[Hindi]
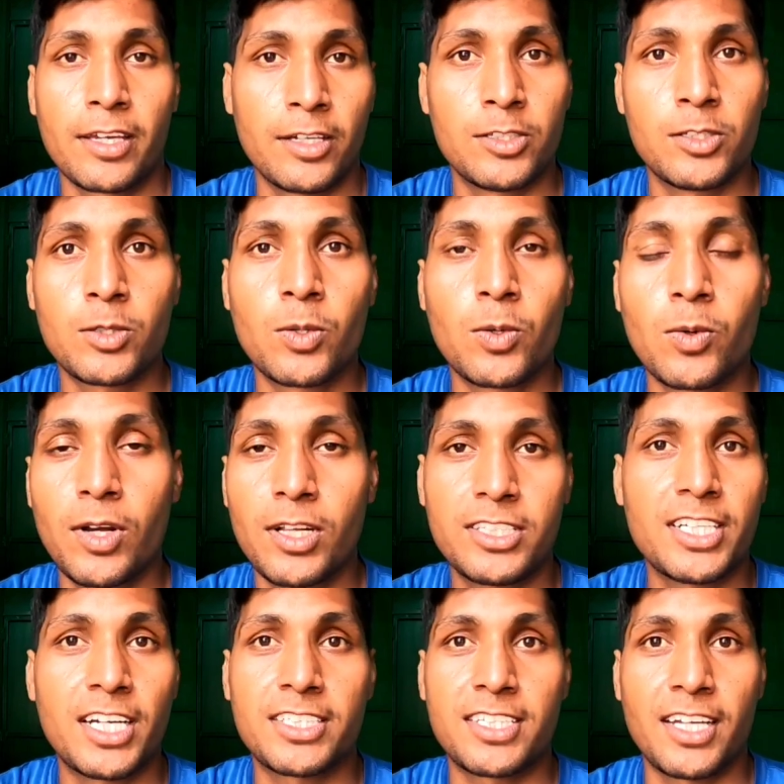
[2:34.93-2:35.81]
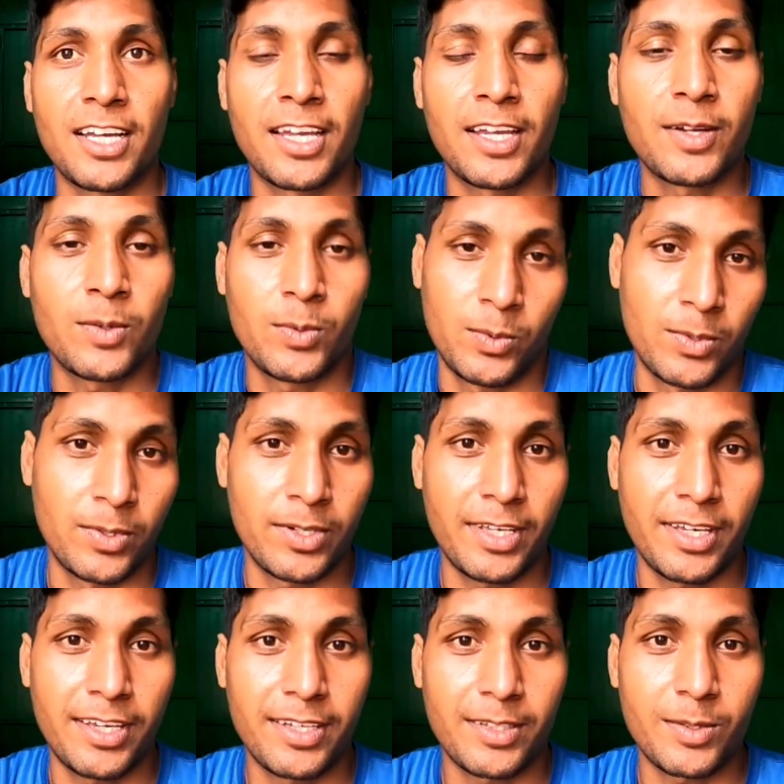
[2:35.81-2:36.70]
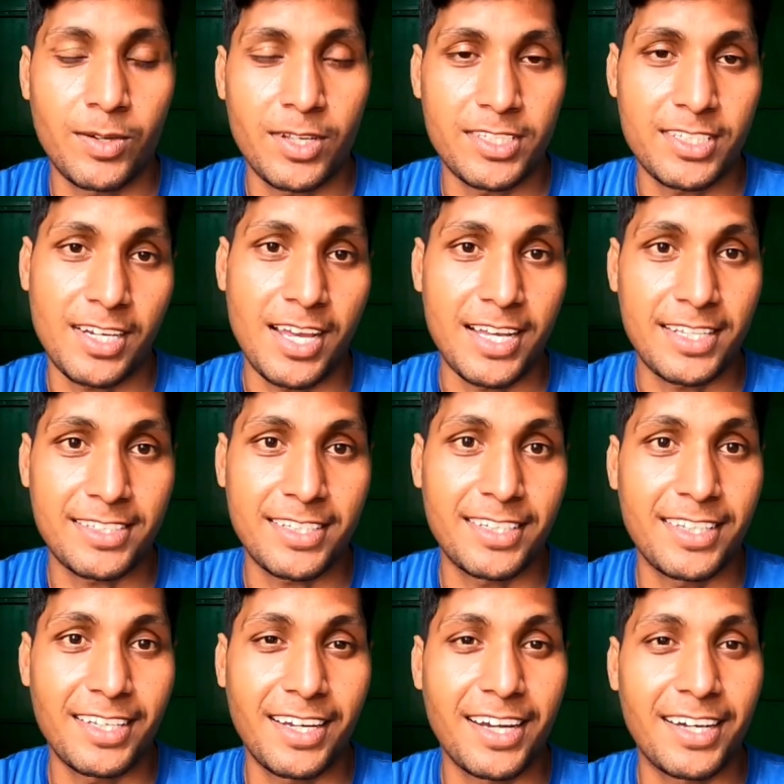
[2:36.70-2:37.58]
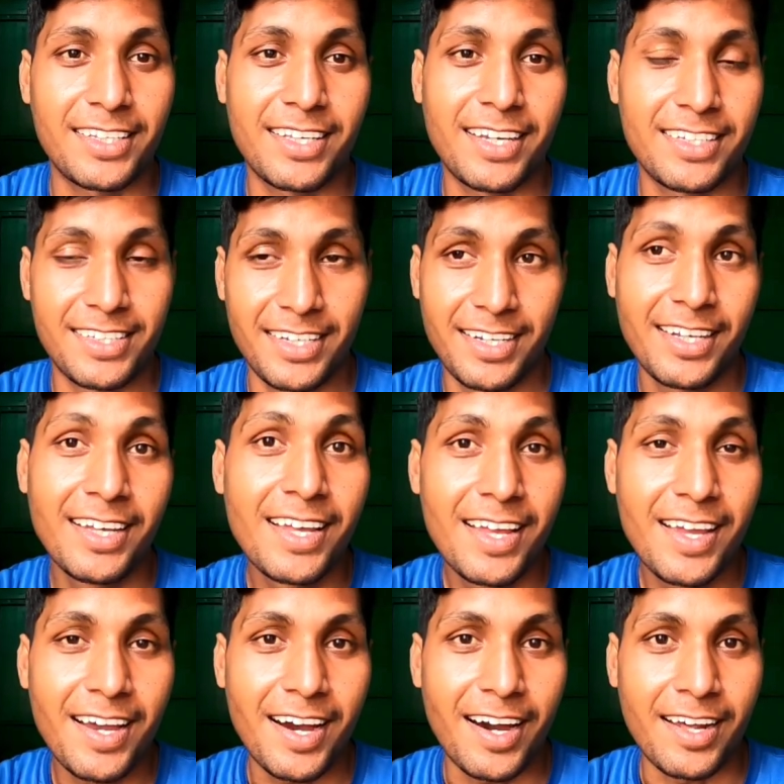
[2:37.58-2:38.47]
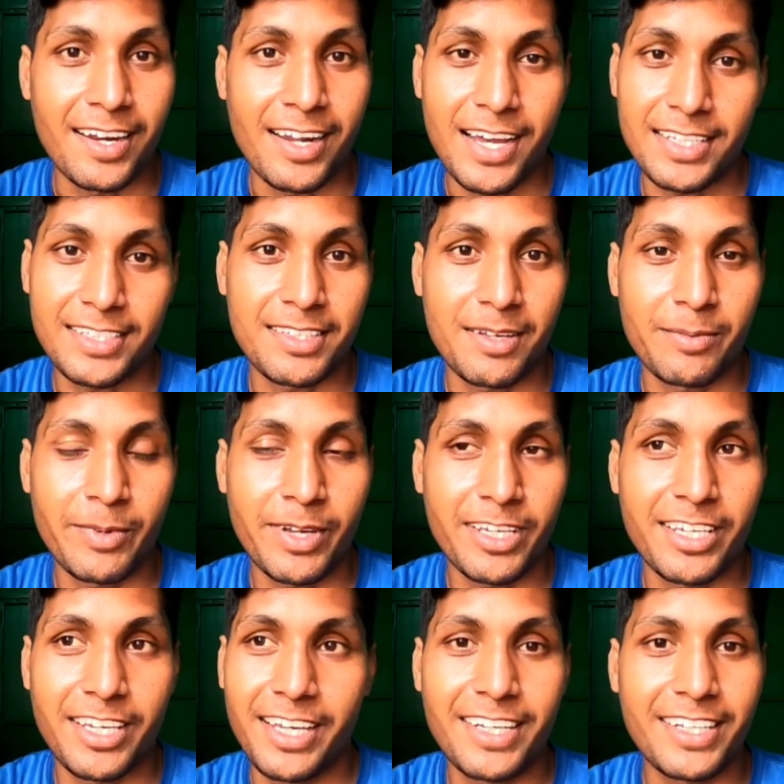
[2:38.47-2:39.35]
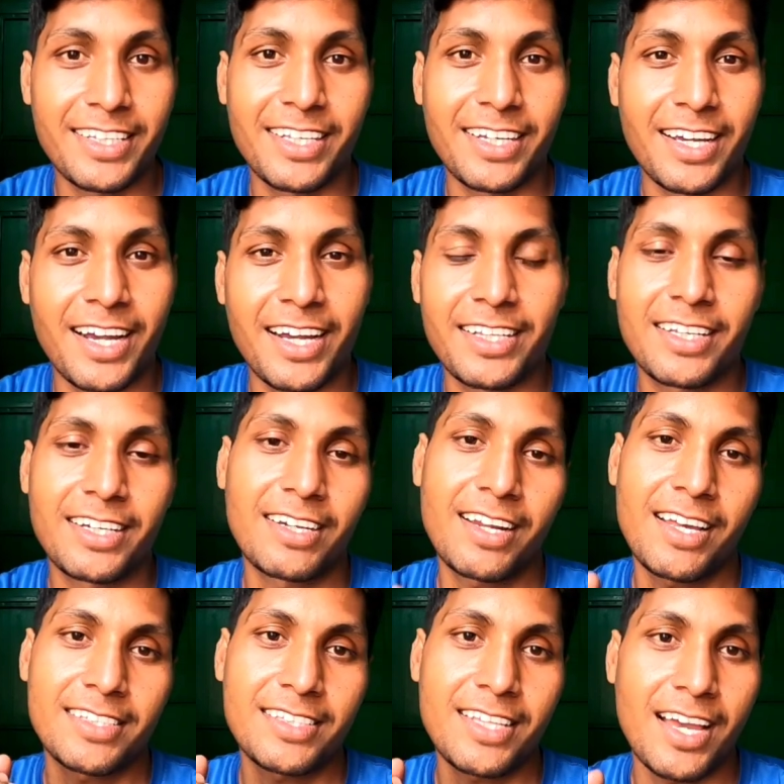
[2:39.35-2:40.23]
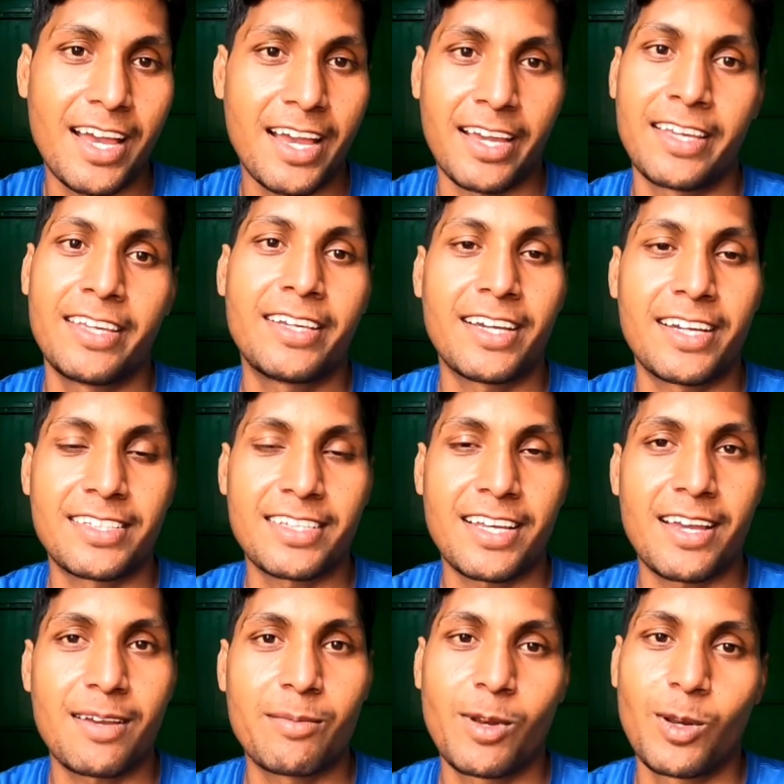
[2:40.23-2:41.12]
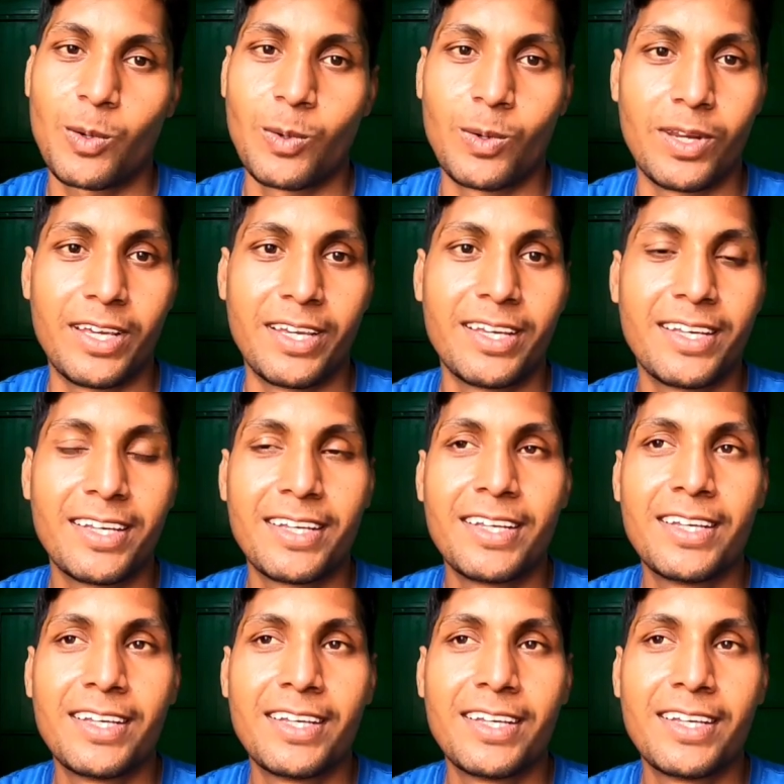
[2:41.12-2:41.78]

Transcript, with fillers: कि जो गूगल चाचा हैं उन्होंने थोड़ा सा रास्ता दिखा दिया था और रास्ते में ये नहीं दिखाया था कि रास्ता है ही कैसा है बिल्कुल ही